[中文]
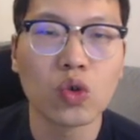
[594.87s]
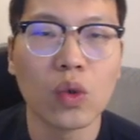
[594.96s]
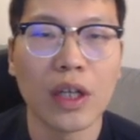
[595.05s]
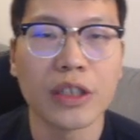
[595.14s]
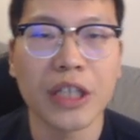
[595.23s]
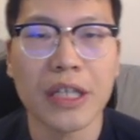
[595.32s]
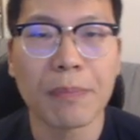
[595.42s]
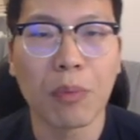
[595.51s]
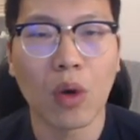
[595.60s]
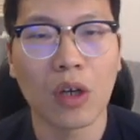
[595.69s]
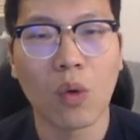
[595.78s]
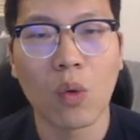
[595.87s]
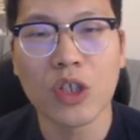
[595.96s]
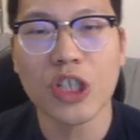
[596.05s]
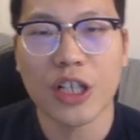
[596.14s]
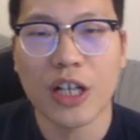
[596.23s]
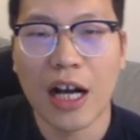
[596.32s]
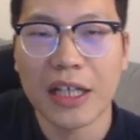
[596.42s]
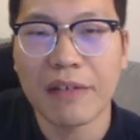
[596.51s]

住了这一波的攻势啊，